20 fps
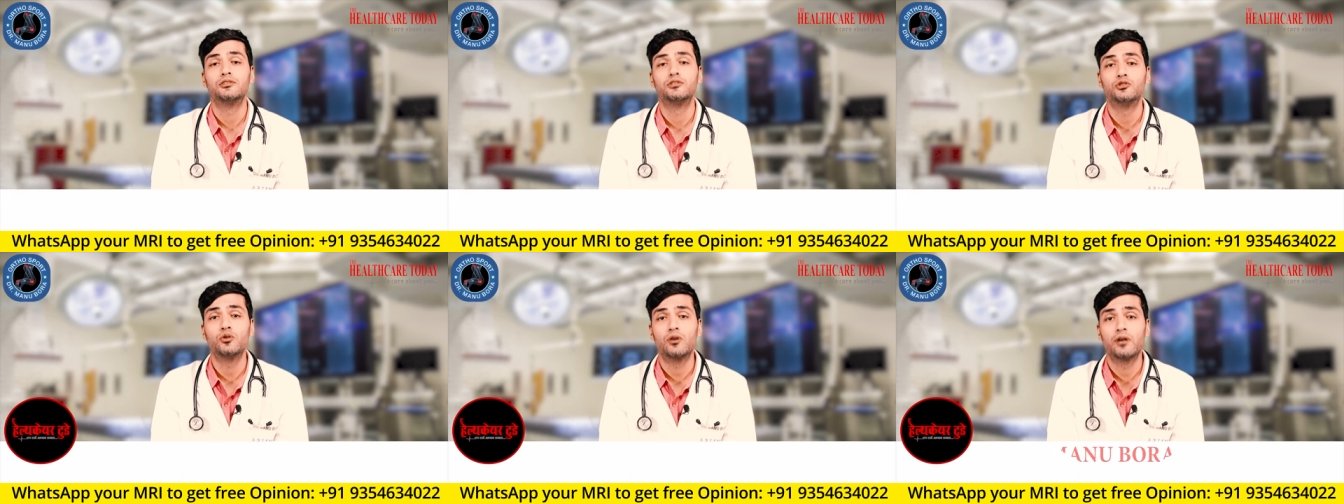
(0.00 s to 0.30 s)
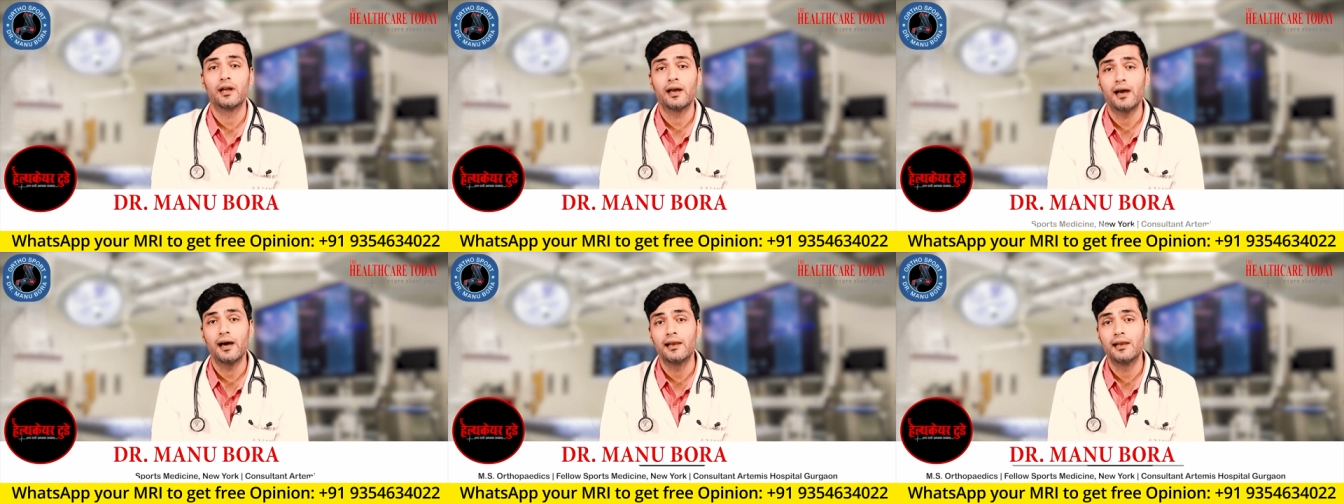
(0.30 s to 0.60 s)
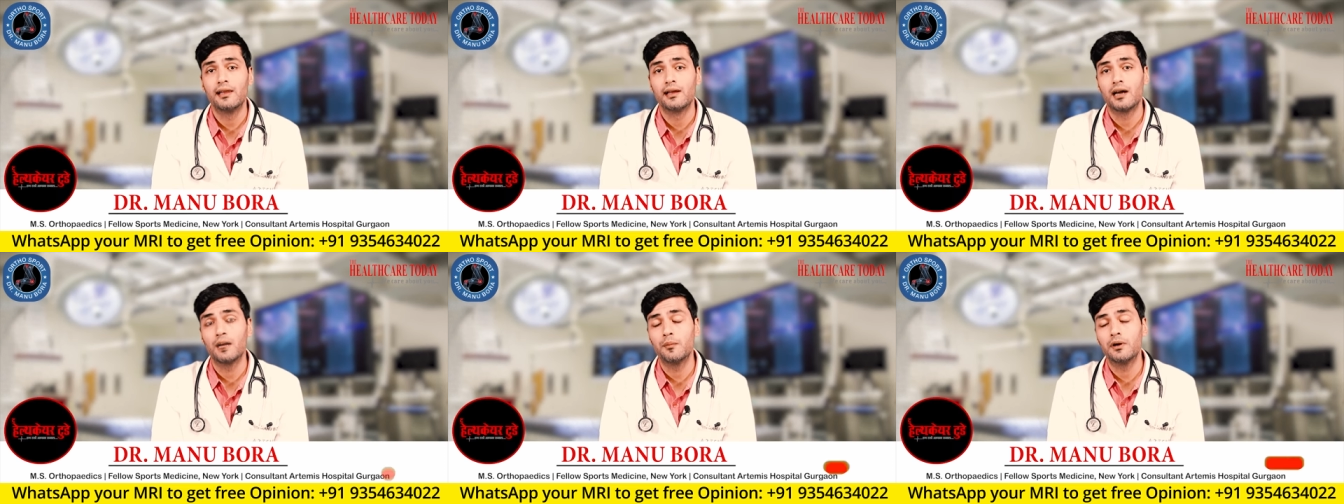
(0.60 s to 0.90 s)
जो नया
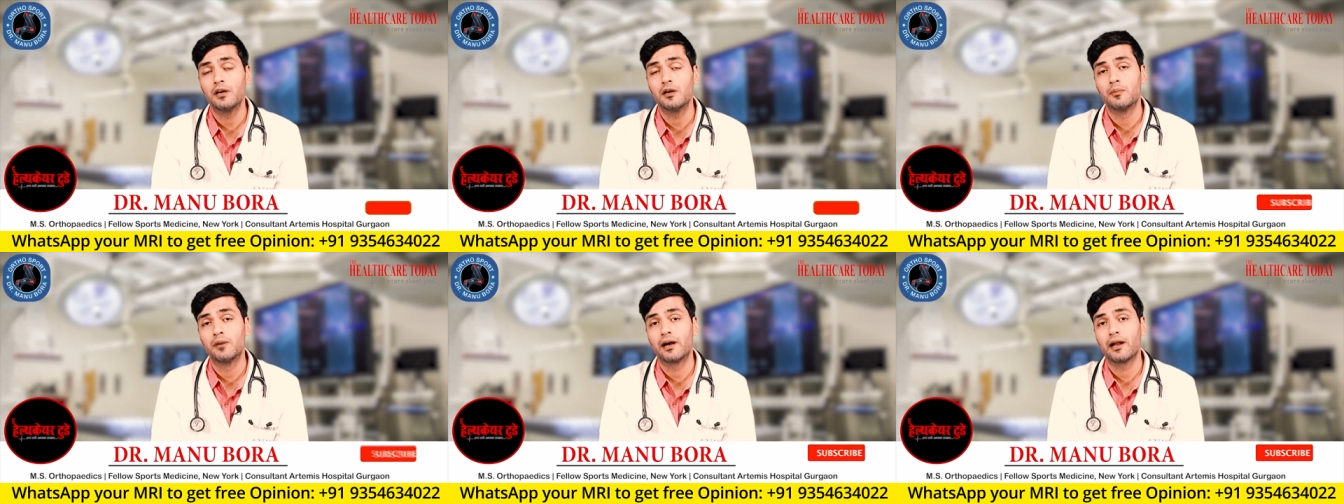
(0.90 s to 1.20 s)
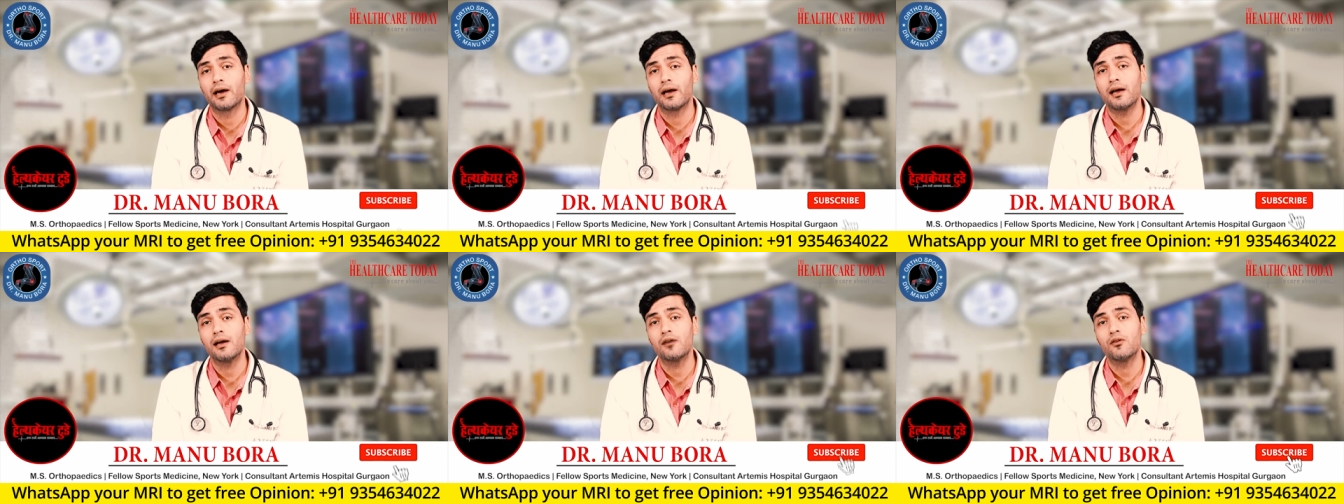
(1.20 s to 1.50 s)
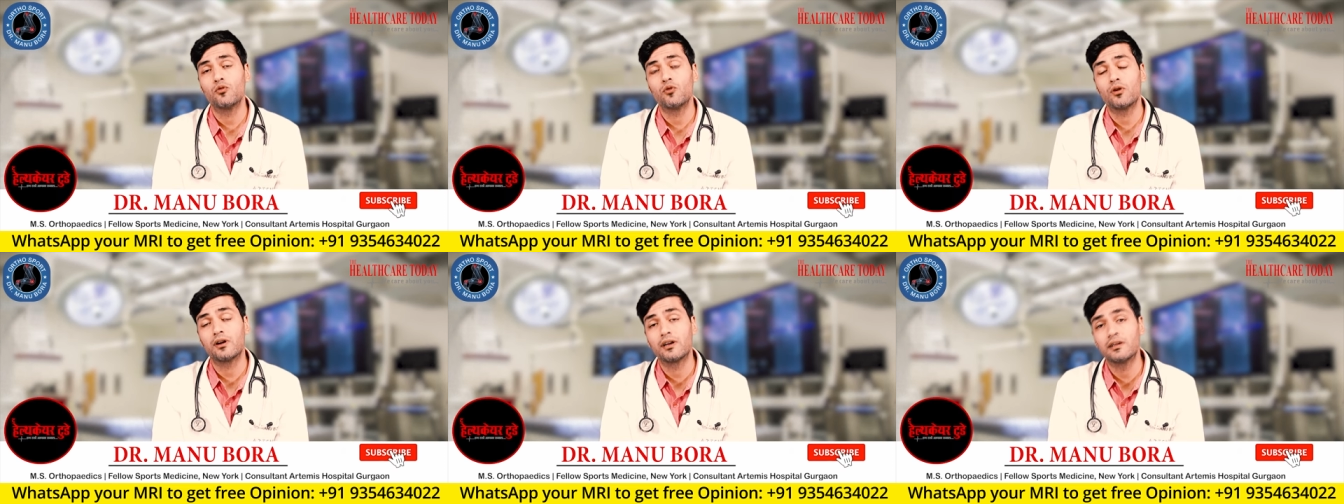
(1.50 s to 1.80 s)
लिगामेंट बनाया है
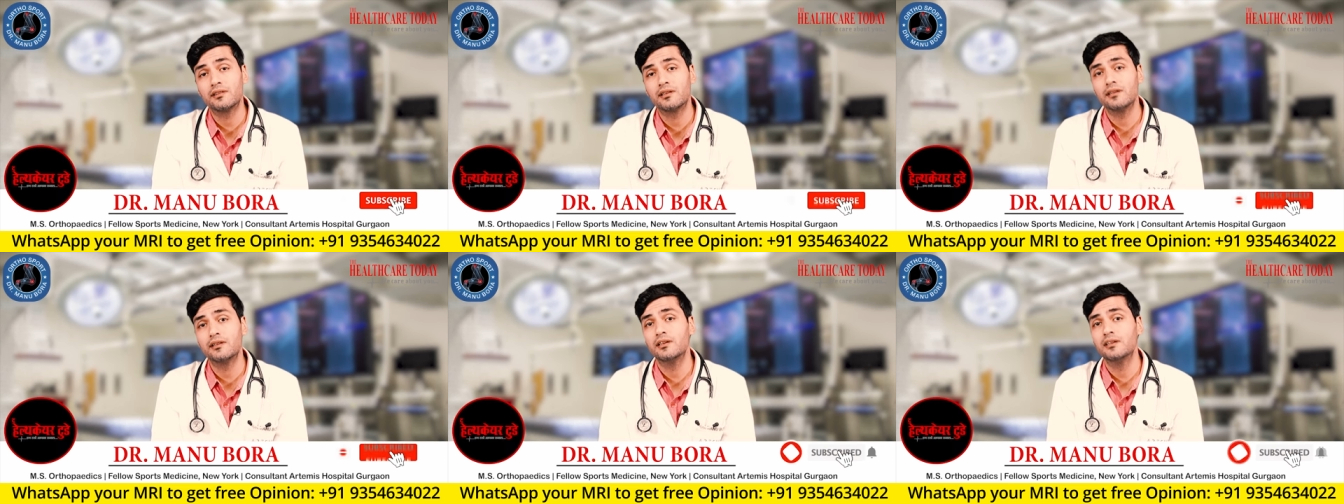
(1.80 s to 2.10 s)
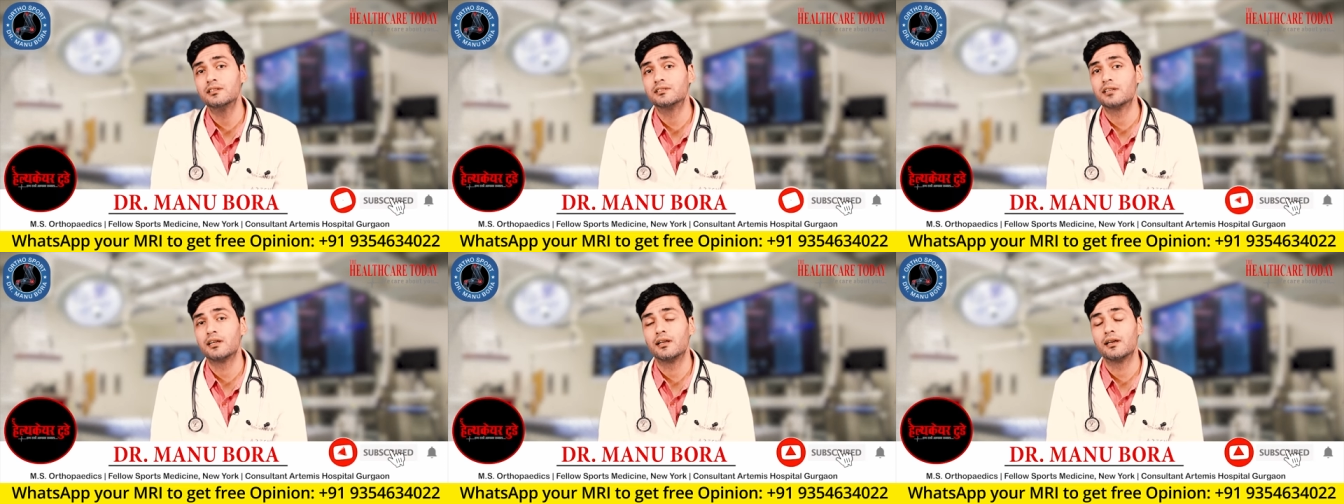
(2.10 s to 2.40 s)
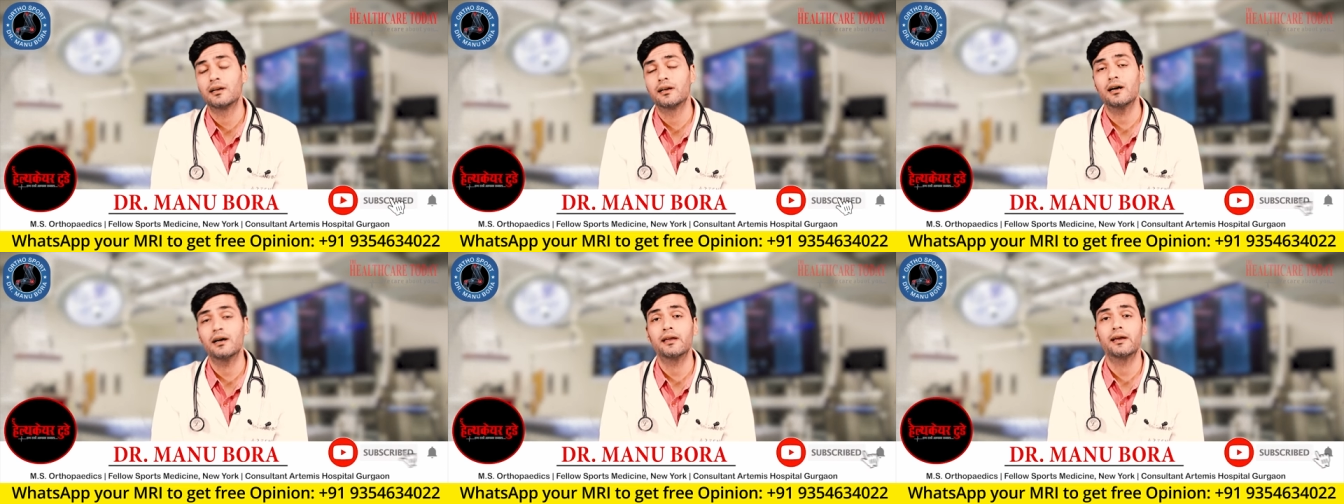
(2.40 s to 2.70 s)
वो कितने दिन
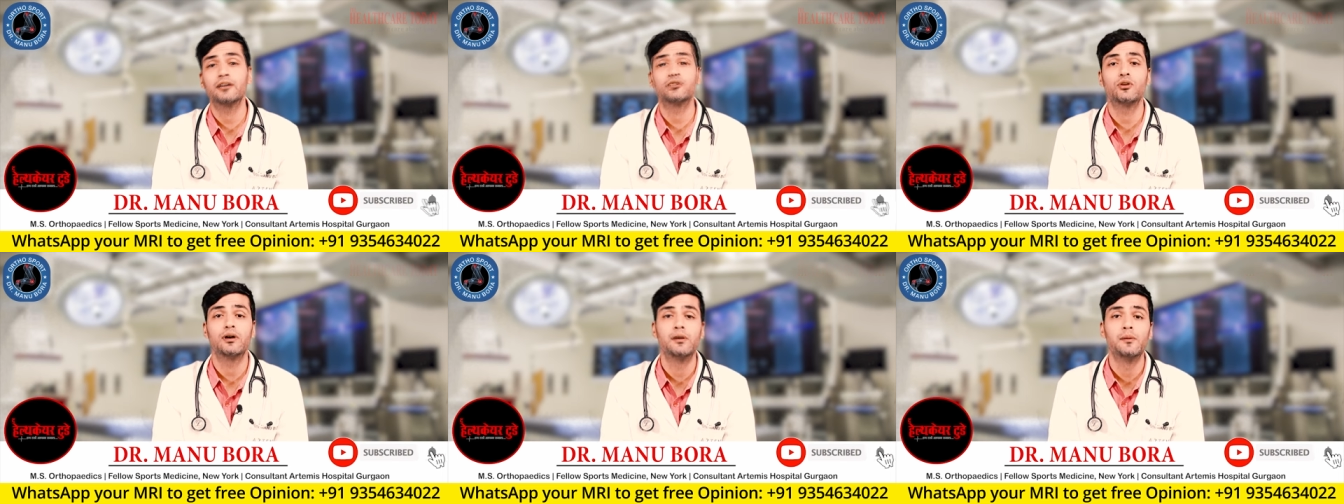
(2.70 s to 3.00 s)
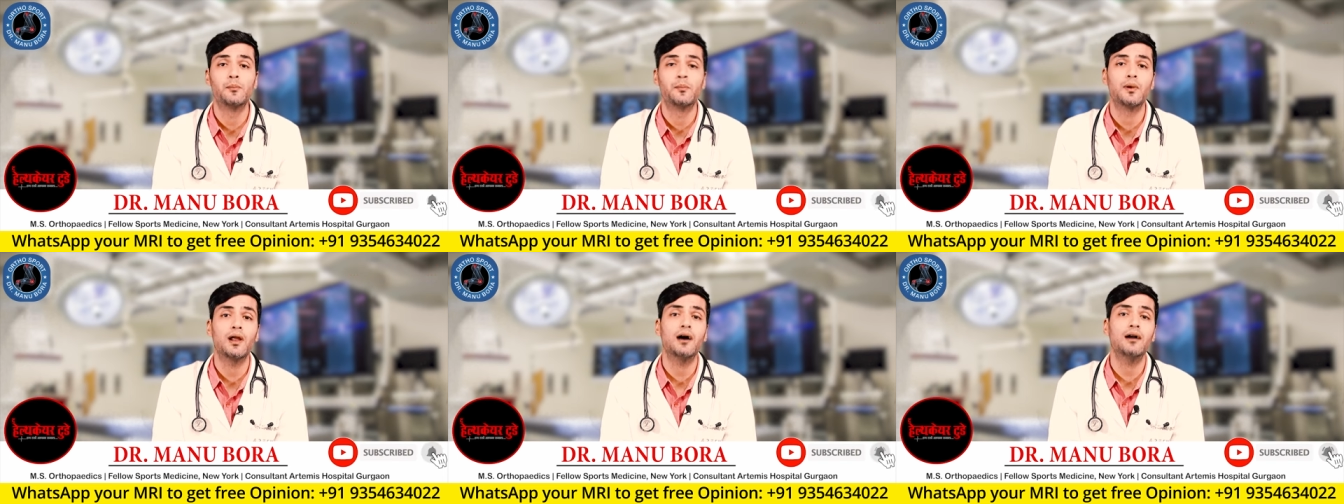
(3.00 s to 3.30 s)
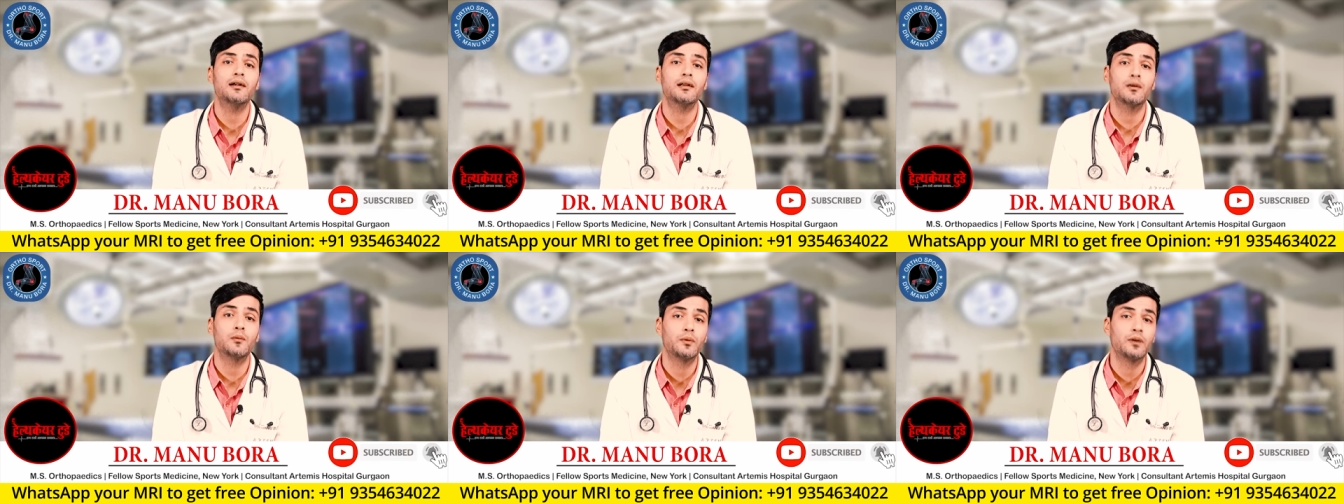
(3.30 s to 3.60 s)
चलेगा या जो
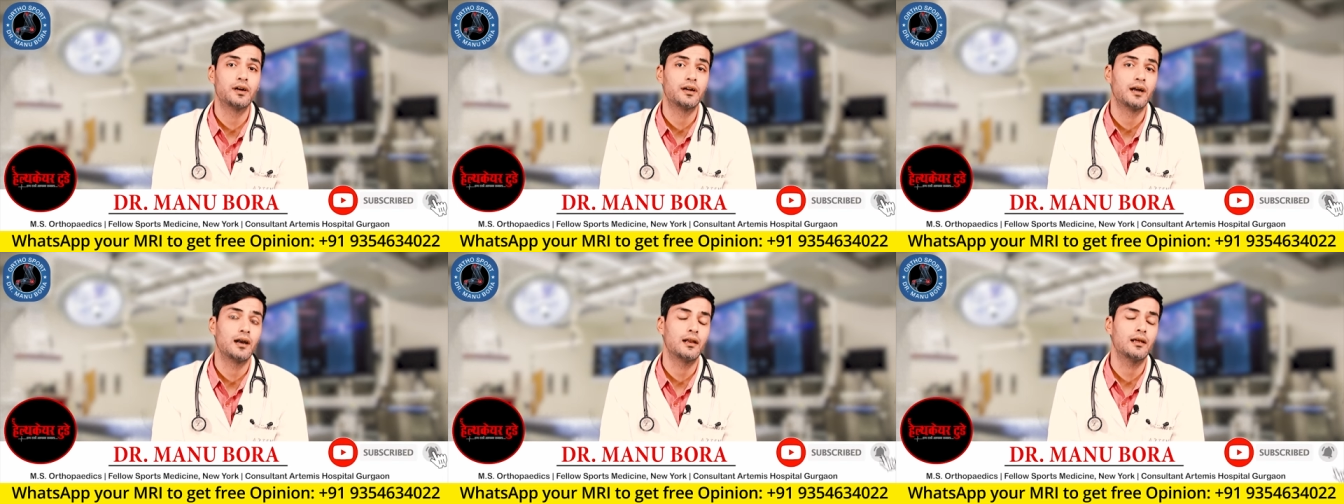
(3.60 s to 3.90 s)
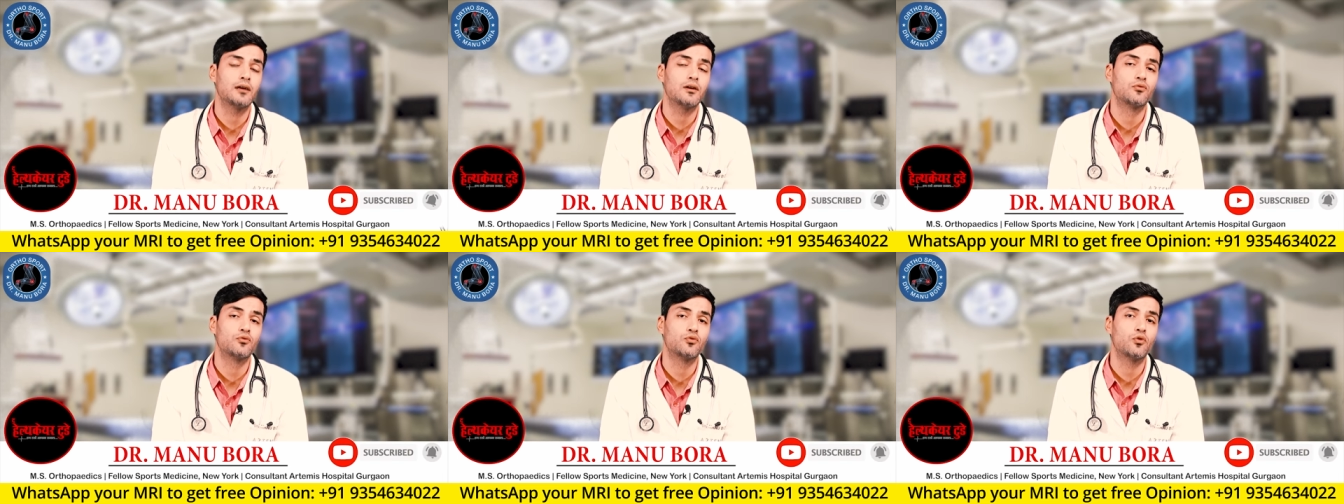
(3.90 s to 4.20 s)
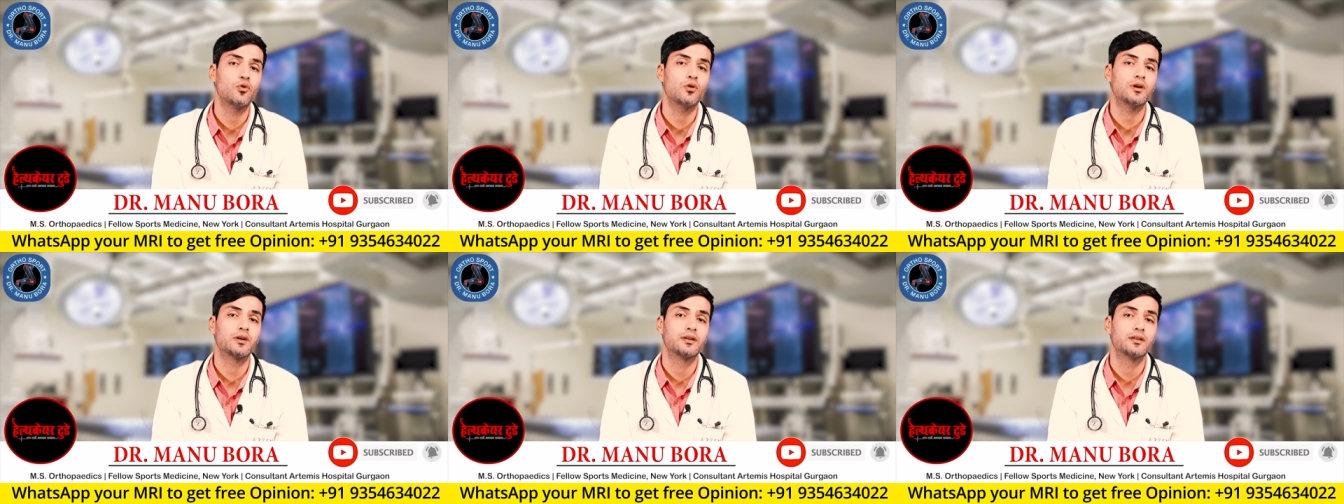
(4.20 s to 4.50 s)
इम्प्लांट हमने डाले हैं वो